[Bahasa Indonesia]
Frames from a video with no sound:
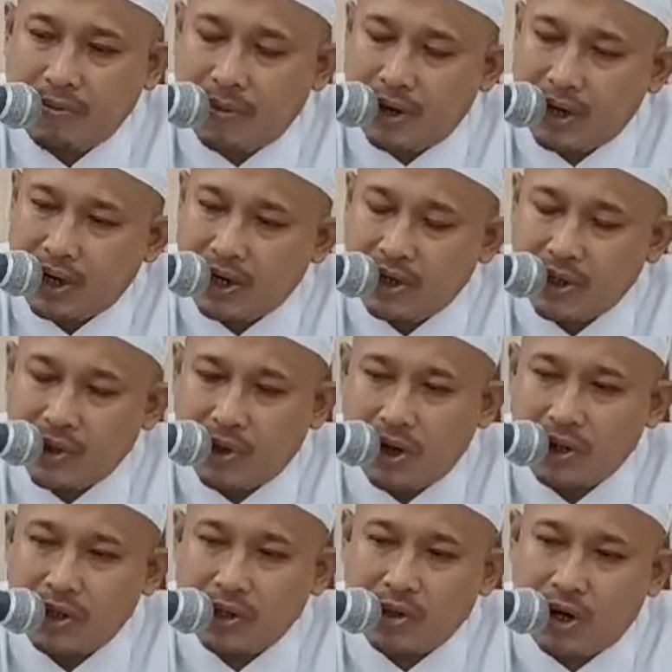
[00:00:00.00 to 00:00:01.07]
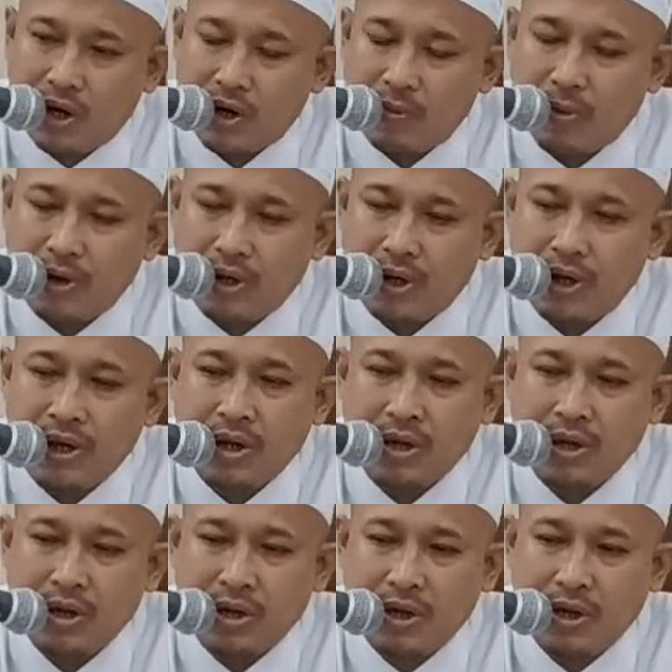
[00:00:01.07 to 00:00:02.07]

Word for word: Margane sholatnya sholat nopo niki